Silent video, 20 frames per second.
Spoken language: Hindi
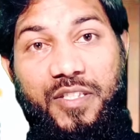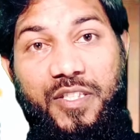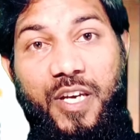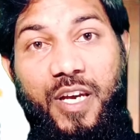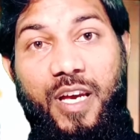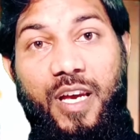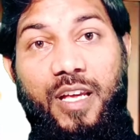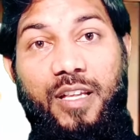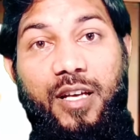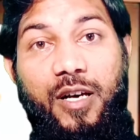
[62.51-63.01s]

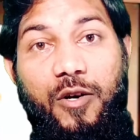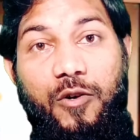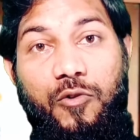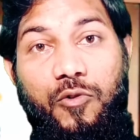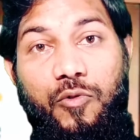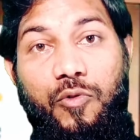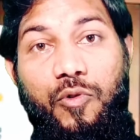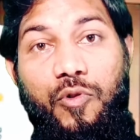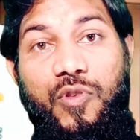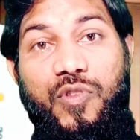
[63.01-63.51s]
चीन
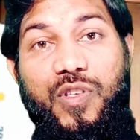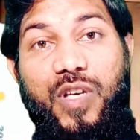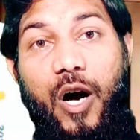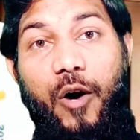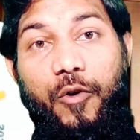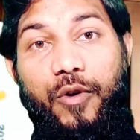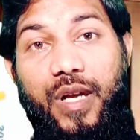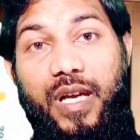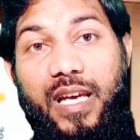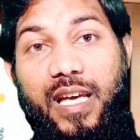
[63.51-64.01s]
रूस
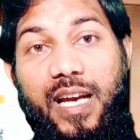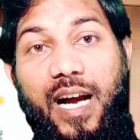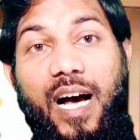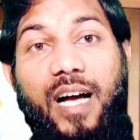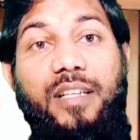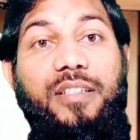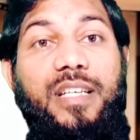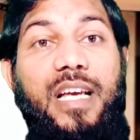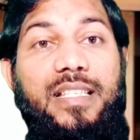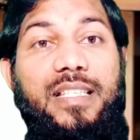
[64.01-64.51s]
और
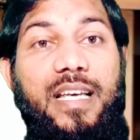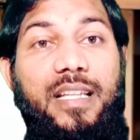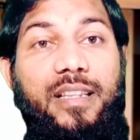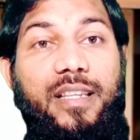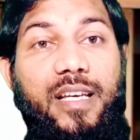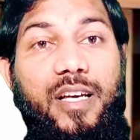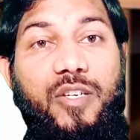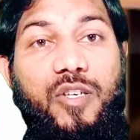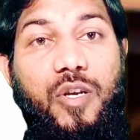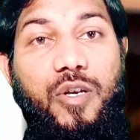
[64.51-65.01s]
ईरान जैसे
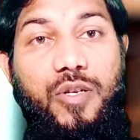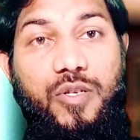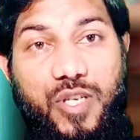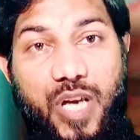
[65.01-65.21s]
देश